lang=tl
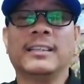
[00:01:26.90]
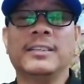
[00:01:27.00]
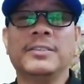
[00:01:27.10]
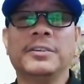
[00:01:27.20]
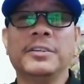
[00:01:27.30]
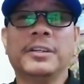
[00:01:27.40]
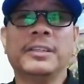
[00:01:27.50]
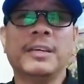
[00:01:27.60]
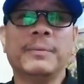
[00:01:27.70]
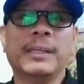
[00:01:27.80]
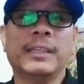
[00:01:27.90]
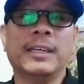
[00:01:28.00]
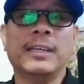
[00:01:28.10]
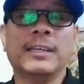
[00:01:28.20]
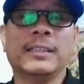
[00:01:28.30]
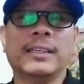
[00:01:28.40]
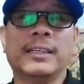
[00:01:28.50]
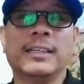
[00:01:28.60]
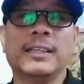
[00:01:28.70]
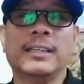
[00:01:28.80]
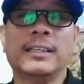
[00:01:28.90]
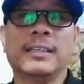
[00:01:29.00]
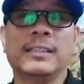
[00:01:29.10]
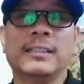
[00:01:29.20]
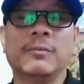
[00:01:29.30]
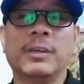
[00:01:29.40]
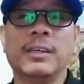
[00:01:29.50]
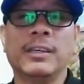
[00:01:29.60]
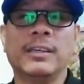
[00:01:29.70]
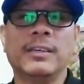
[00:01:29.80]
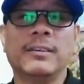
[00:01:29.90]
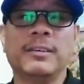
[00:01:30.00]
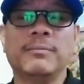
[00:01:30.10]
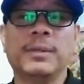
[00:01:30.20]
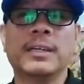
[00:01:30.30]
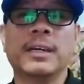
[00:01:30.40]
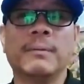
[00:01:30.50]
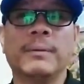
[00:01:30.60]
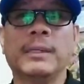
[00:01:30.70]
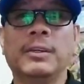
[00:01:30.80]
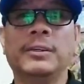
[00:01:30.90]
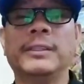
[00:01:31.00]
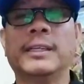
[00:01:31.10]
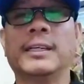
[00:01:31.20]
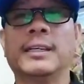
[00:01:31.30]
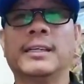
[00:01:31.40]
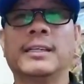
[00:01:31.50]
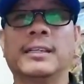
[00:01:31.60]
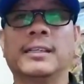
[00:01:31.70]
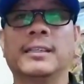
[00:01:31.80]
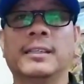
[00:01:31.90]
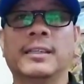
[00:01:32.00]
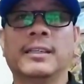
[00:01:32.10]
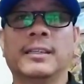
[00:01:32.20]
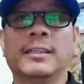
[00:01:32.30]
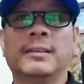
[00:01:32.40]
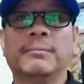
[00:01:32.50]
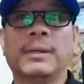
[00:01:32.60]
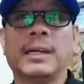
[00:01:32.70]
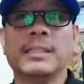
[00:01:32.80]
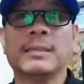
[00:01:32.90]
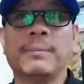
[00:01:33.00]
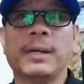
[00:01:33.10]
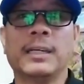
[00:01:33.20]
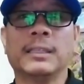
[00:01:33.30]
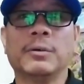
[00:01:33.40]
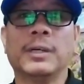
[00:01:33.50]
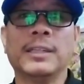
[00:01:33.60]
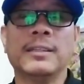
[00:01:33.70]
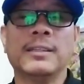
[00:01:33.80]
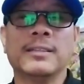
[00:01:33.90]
Enjoy your day, pretty. At uh, naway bigyan ka pa ni Lord ng uh, malakas na pangatawan.